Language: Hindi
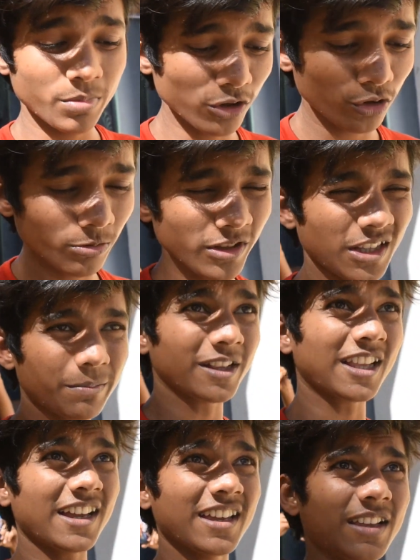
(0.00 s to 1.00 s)
को बिल्कुल भी नहीं
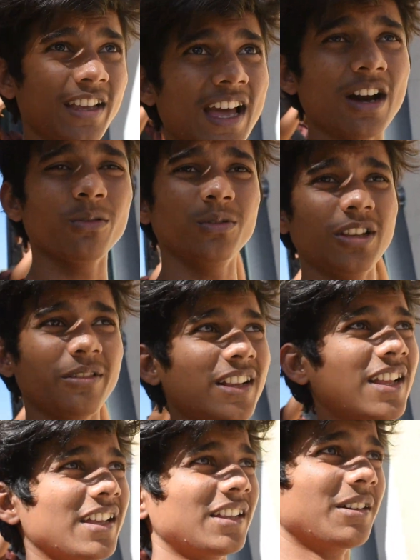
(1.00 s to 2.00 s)
पता है कि क्या होने वाला है